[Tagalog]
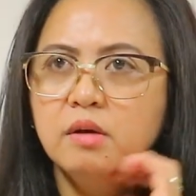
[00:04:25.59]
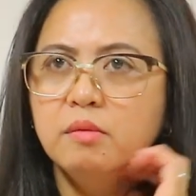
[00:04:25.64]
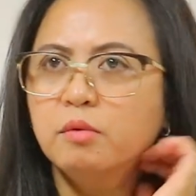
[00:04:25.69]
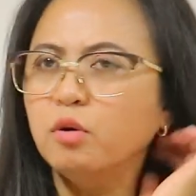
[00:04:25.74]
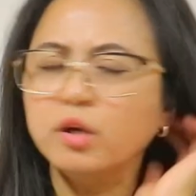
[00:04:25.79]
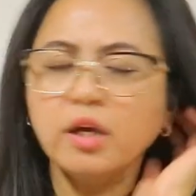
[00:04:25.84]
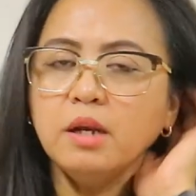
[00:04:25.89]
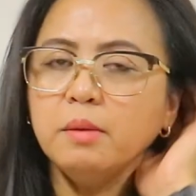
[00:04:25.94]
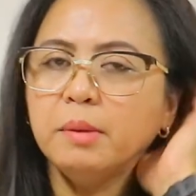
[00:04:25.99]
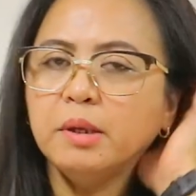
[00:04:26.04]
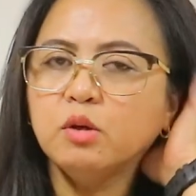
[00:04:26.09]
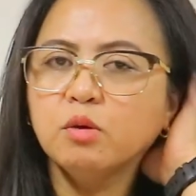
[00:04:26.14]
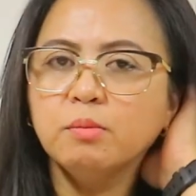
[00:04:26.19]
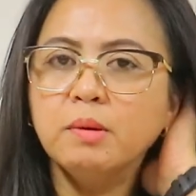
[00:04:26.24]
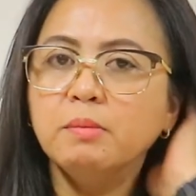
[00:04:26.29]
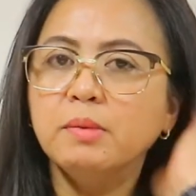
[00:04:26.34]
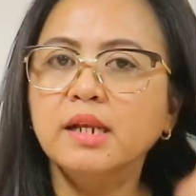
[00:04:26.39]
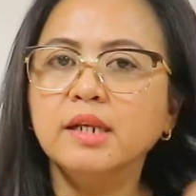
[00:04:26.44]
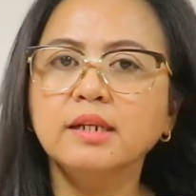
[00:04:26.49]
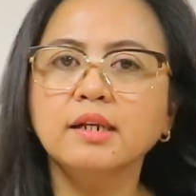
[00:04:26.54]
okay naman yung
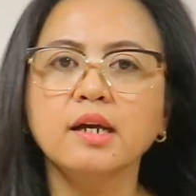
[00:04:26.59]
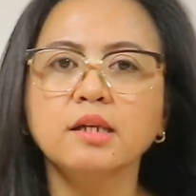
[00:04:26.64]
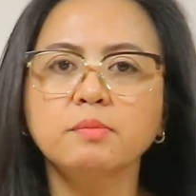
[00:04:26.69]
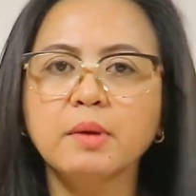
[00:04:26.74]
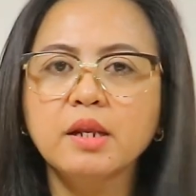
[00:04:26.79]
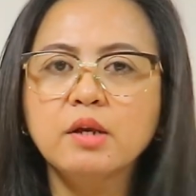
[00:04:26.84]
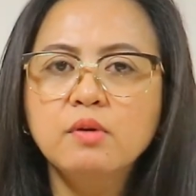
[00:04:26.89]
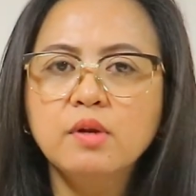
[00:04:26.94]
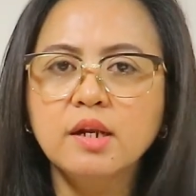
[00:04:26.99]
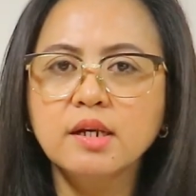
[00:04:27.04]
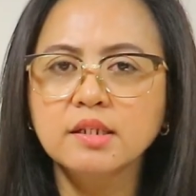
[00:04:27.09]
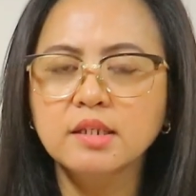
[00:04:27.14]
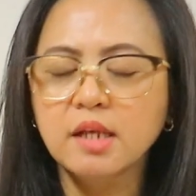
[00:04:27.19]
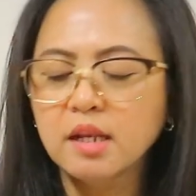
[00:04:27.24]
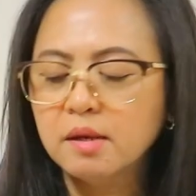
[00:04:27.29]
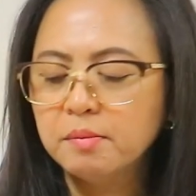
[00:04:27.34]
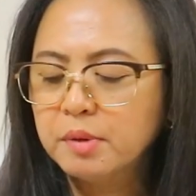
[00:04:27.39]
Maybelline guys, pareho lang sila,